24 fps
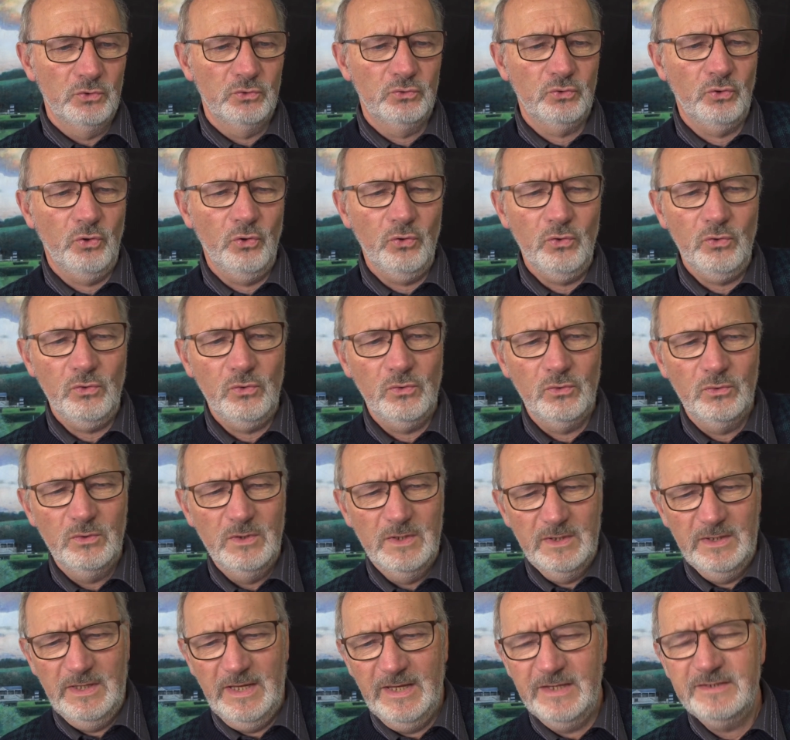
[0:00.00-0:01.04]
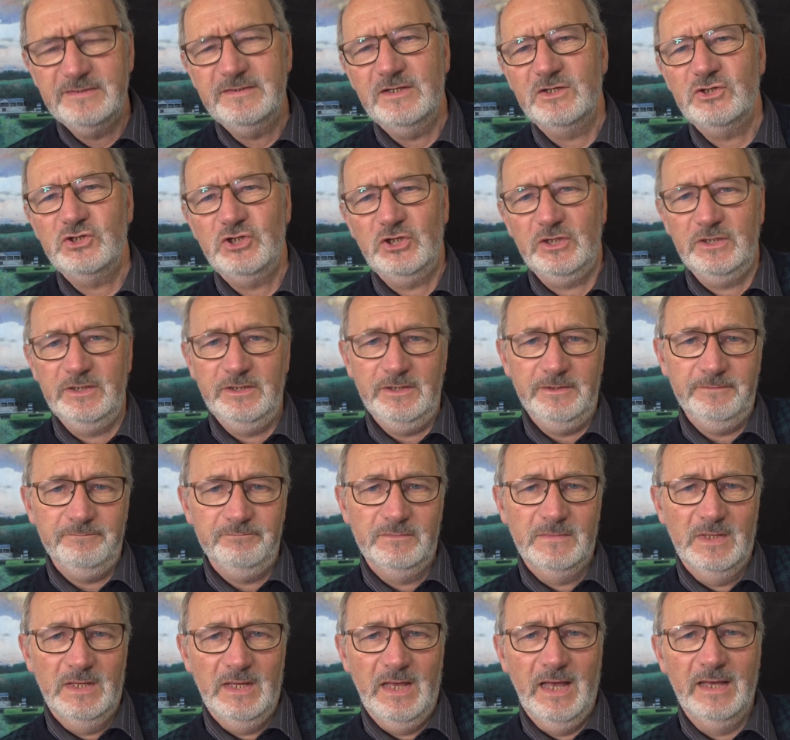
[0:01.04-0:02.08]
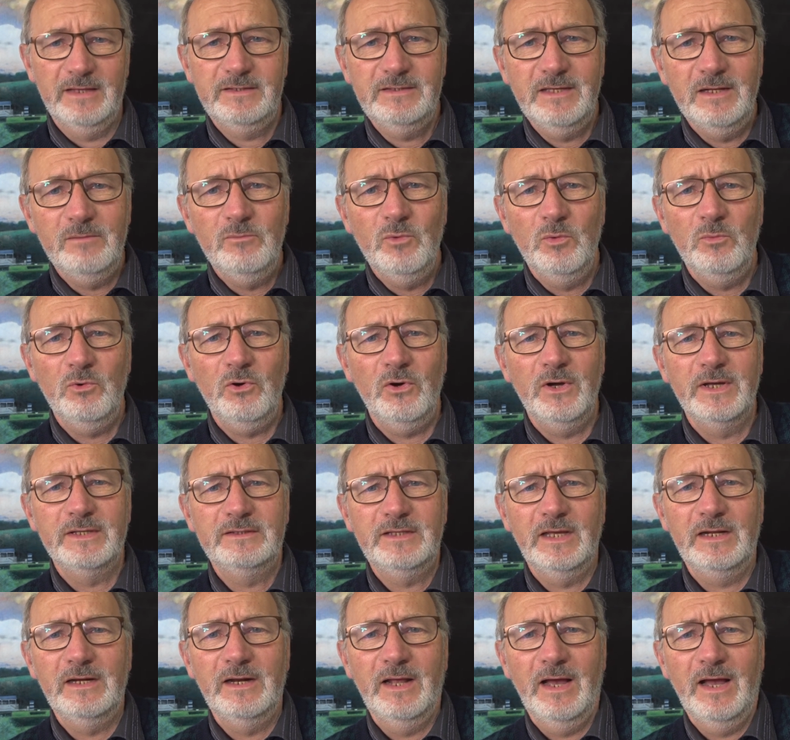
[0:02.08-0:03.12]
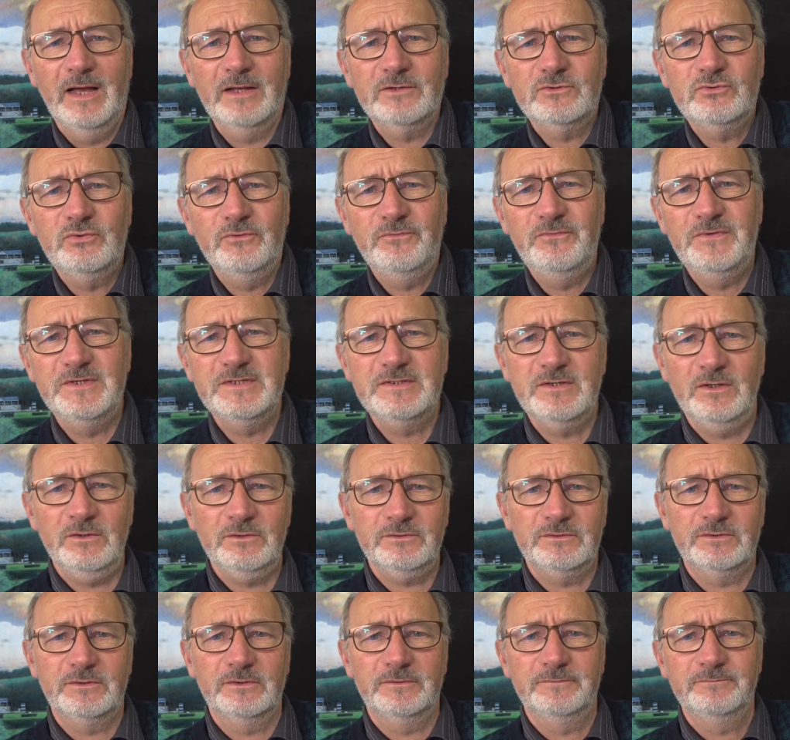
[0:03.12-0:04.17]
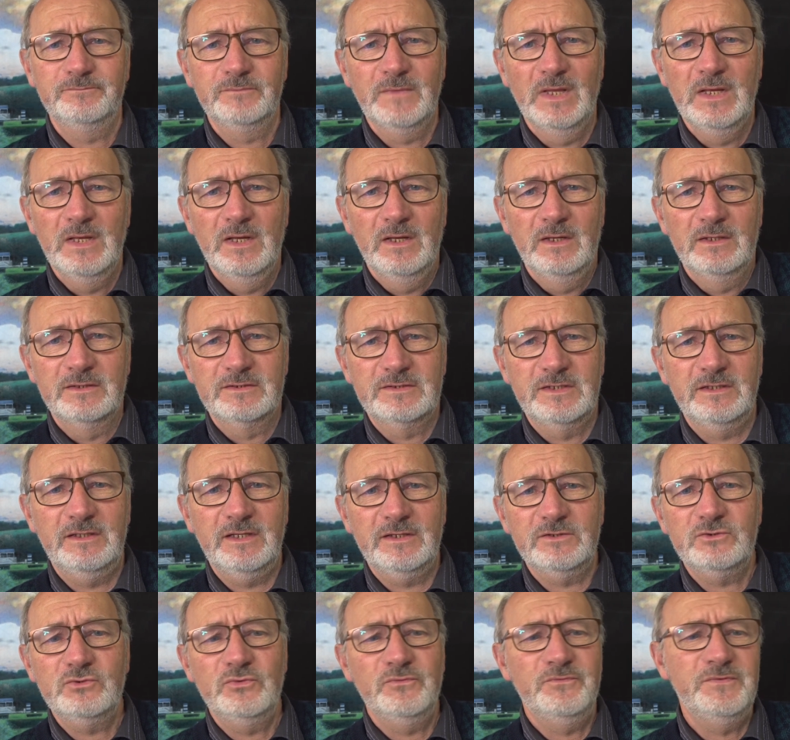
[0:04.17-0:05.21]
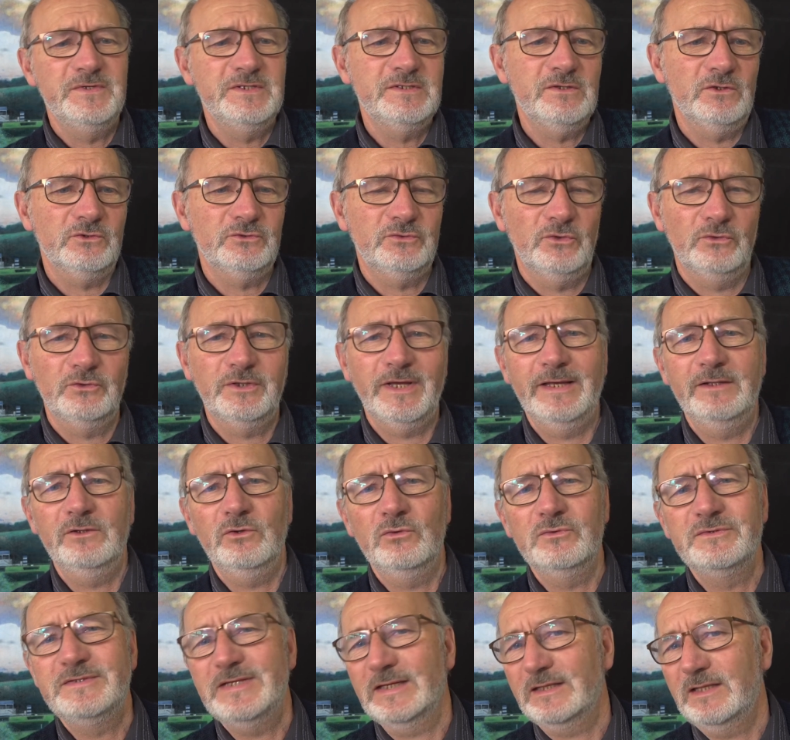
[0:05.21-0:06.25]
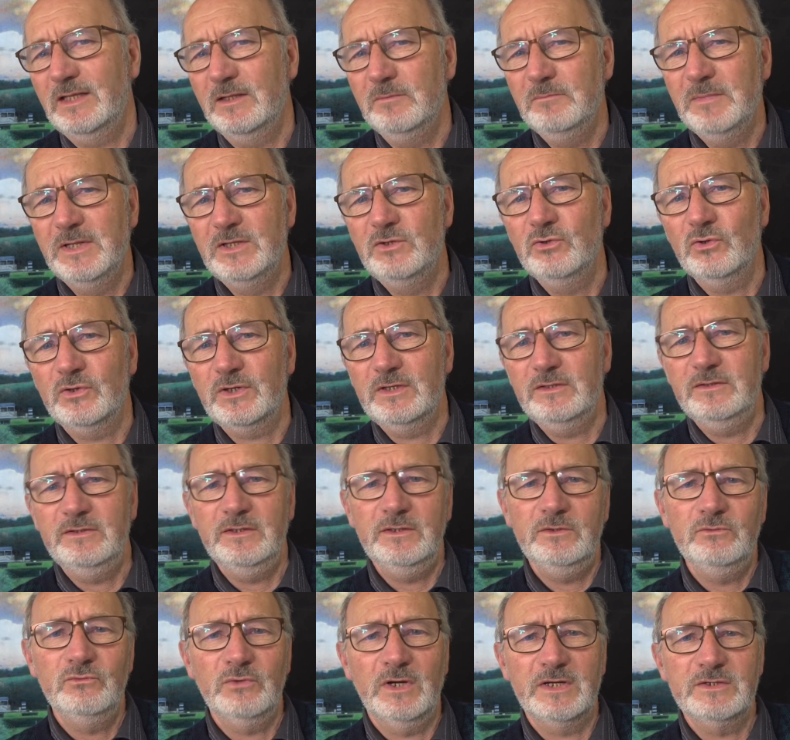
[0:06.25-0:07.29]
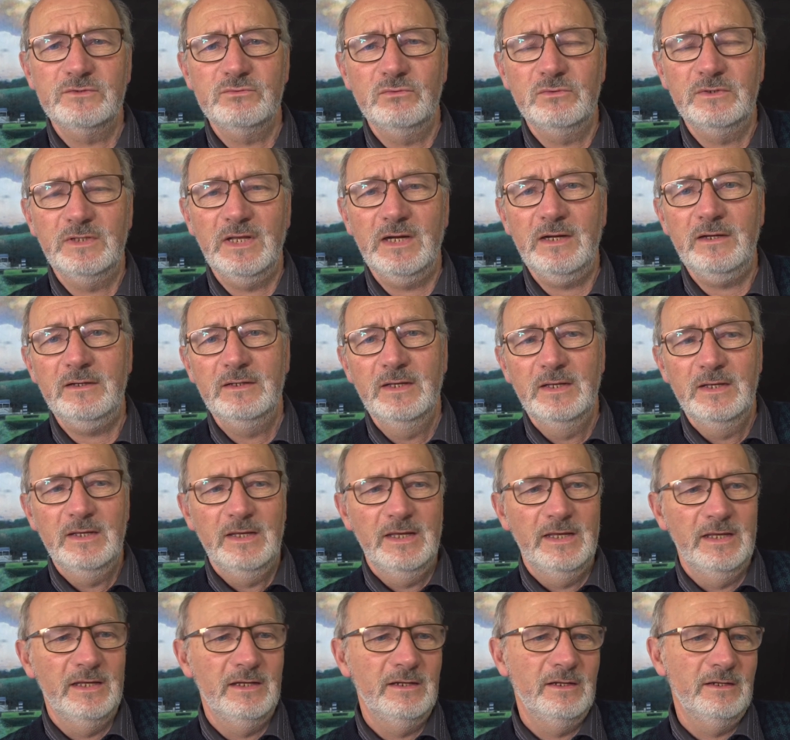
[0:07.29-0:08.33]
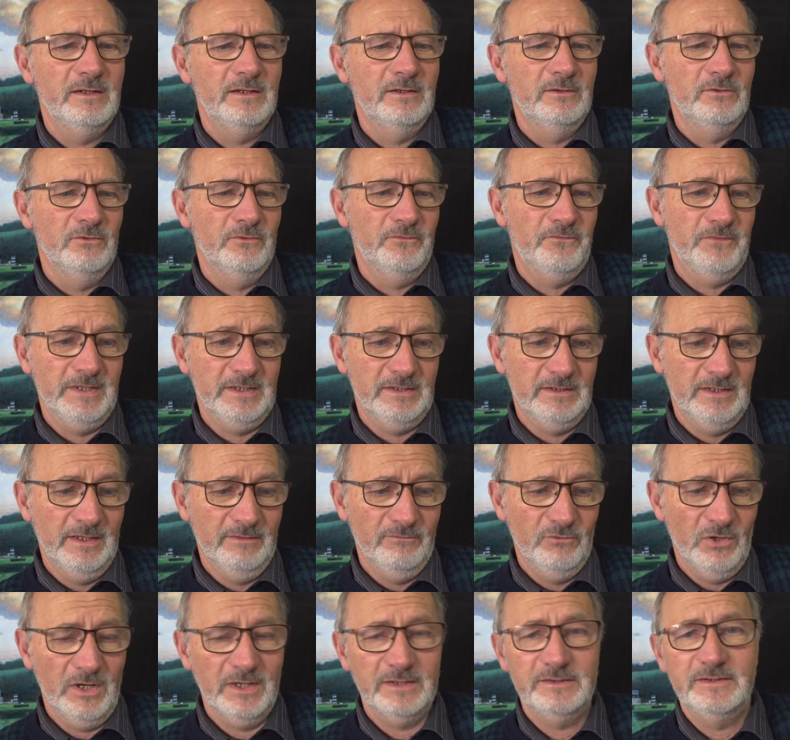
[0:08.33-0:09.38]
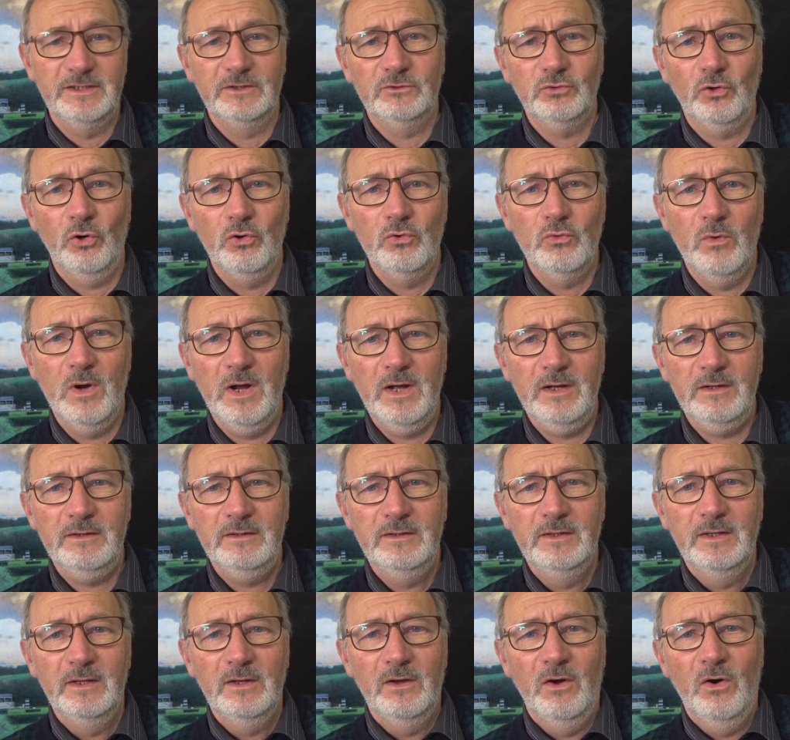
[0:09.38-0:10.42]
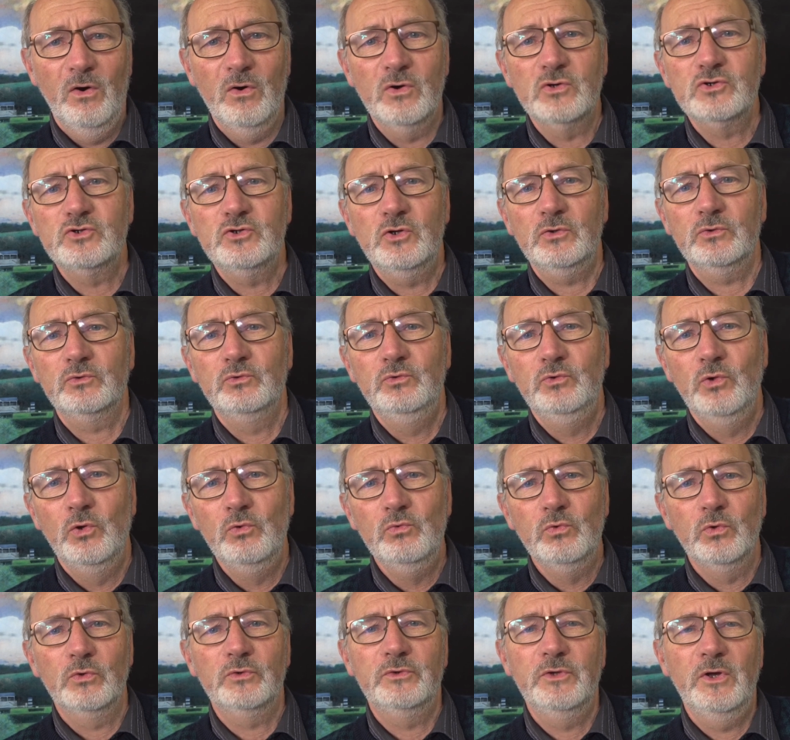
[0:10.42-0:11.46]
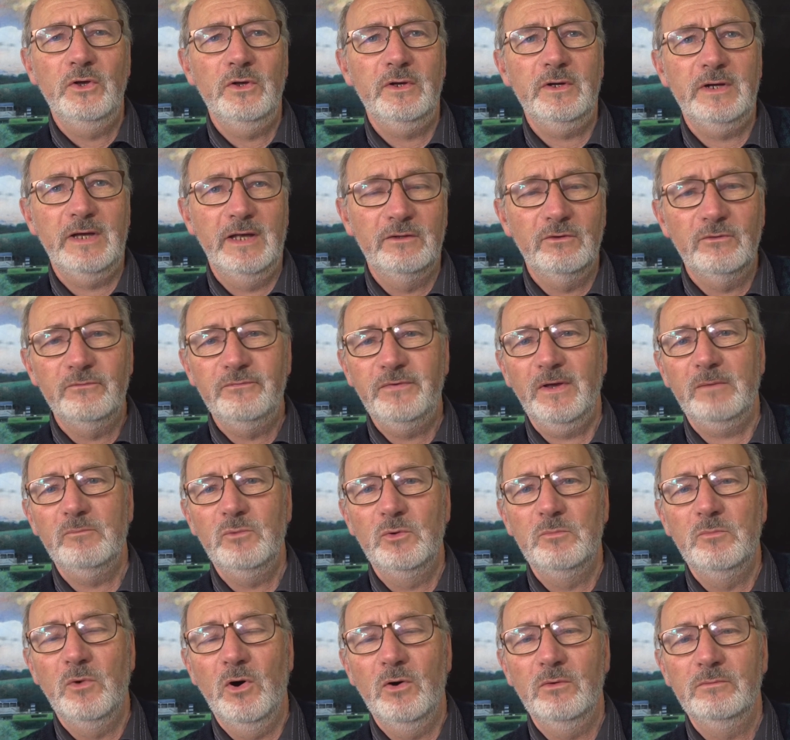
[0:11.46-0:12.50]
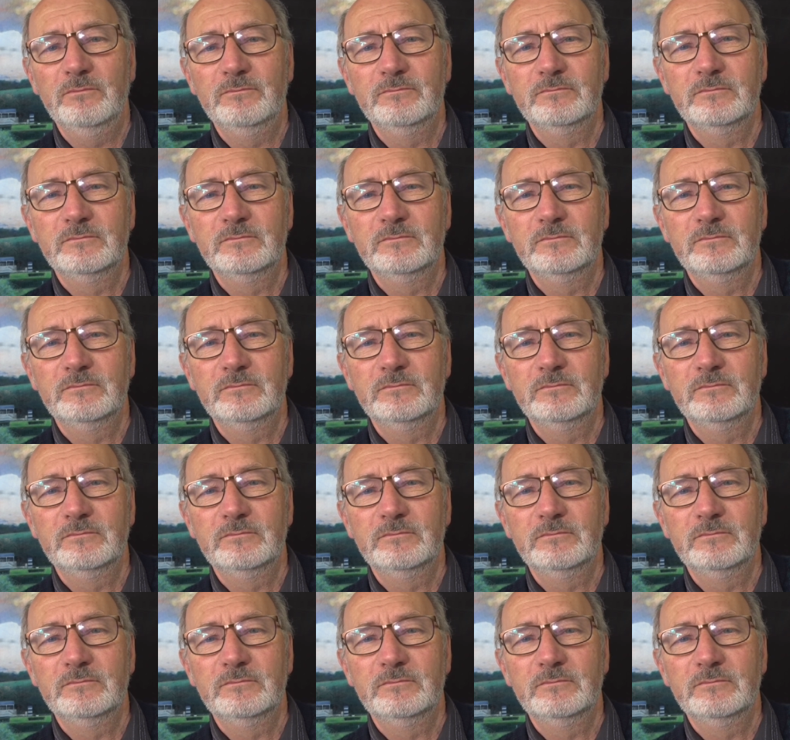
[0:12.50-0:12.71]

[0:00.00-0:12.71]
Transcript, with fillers: trop exagérée À quel moment est-elle insuffisante Cette insuffisance entraînant une certaine médiocrité du résultat et le fait d'avoir été trop loin engendre une lourdeur, un enfermement.